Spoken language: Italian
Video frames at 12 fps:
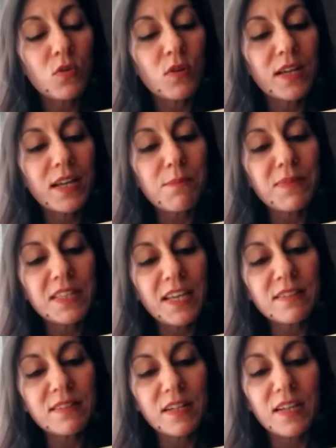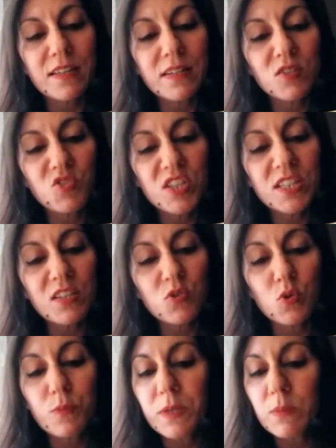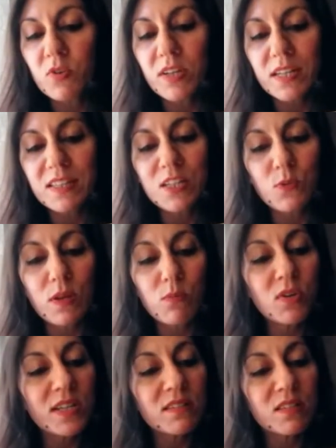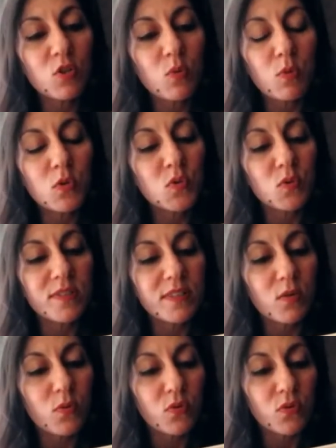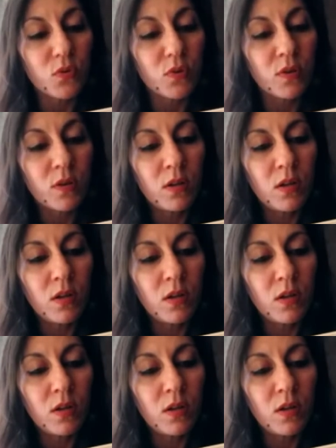con la gamba destra irrigidita sul primo gradino e il mocassino blu sul secondo.